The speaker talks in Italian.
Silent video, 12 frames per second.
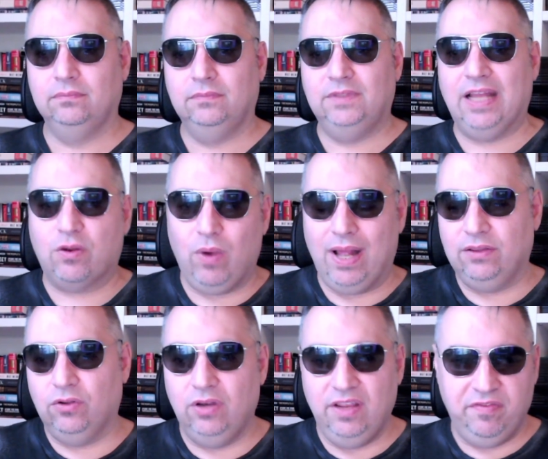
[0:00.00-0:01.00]
Da
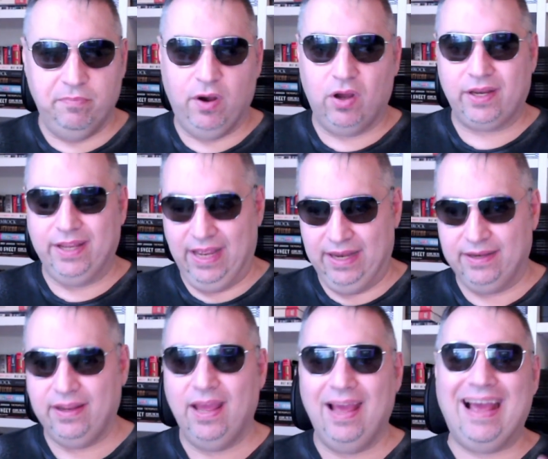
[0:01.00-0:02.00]
quando Liv
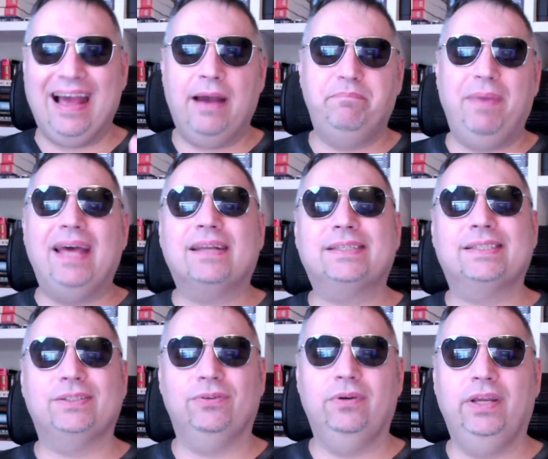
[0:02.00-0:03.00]
Morgan ha
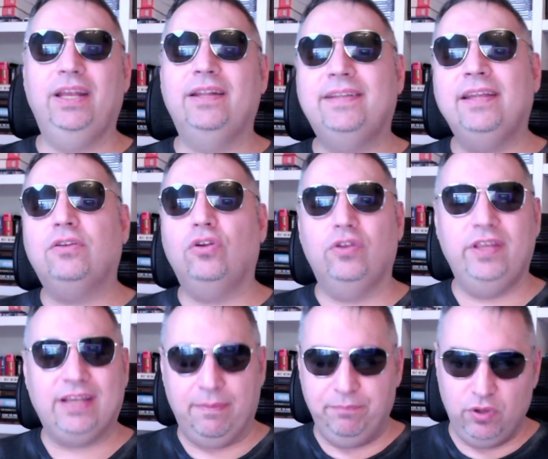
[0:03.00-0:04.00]
perso il titolo di
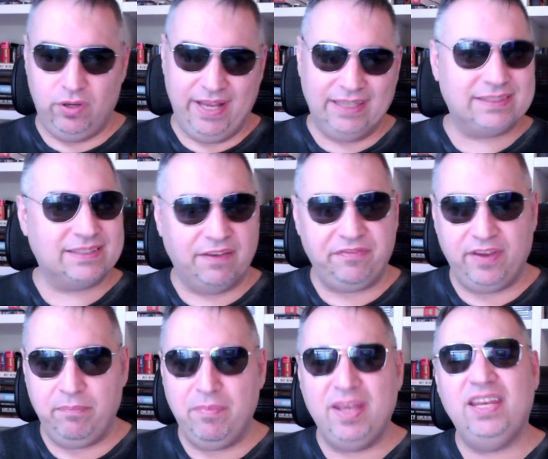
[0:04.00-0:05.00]
campionessa
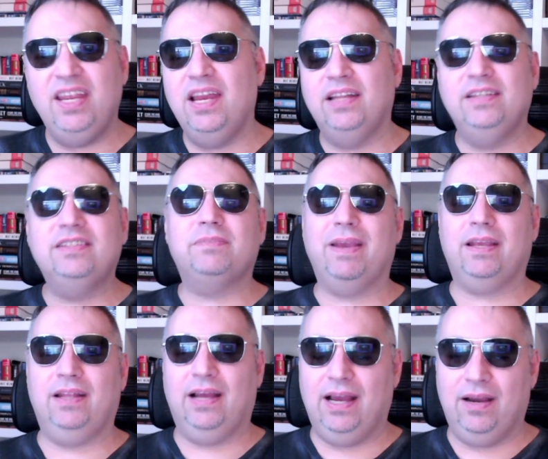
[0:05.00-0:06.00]
femminile di
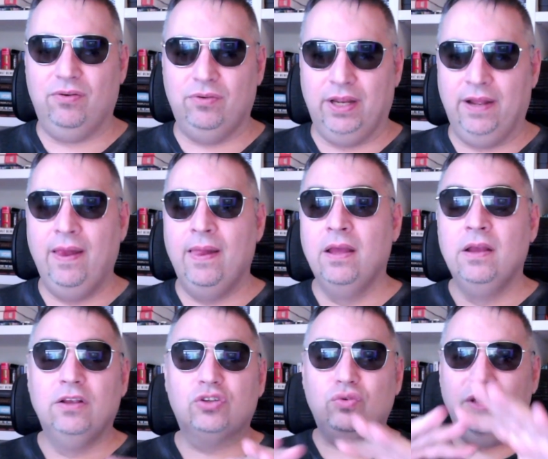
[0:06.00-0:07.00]
SmackDown,
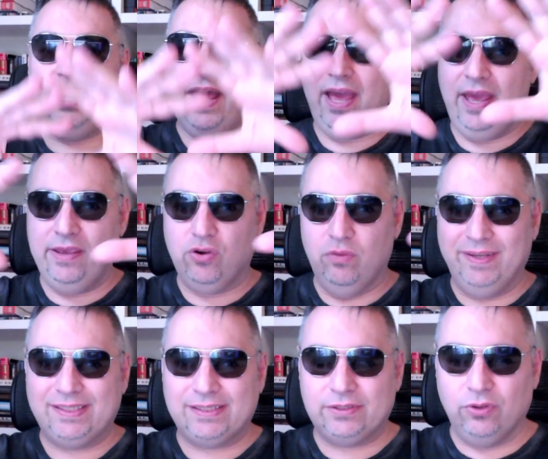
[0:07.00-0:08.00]
su di lei
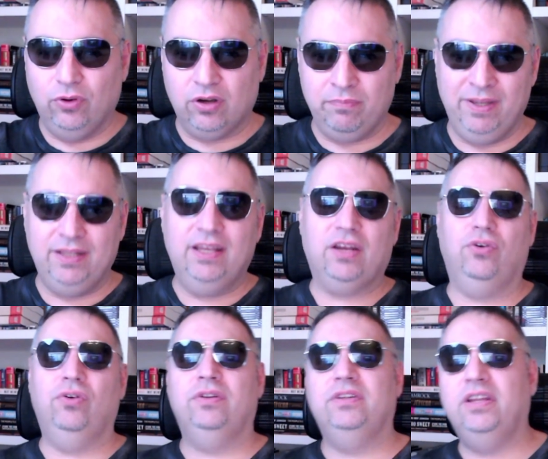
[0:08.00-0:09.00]
come stormi di
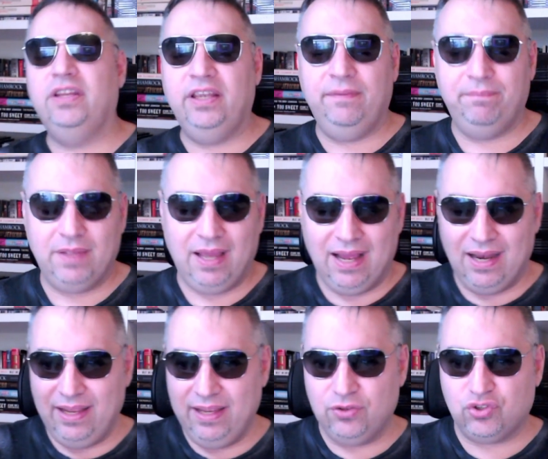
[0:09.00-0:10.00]
rondini
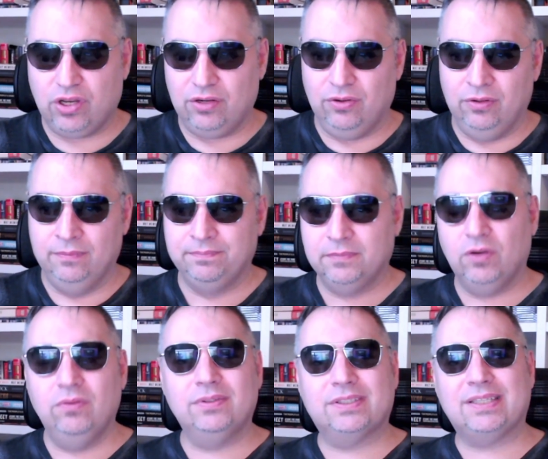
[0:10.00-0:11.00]
aleggiano
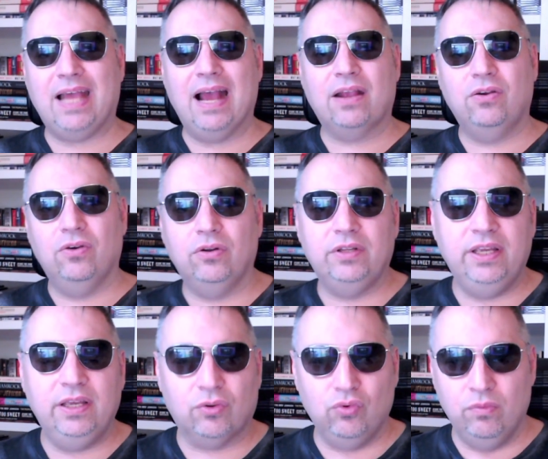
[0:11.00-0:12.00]
un sacco
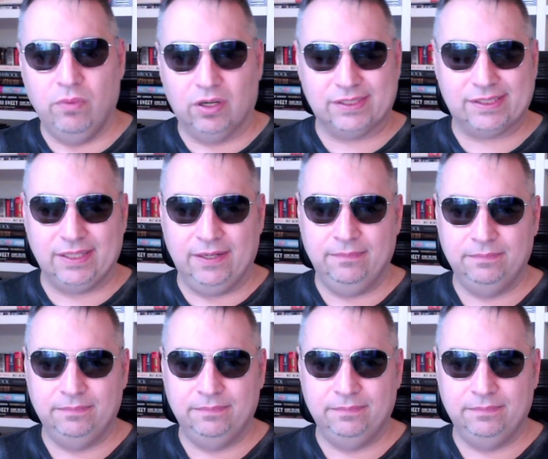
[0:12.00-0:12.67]
di rumors,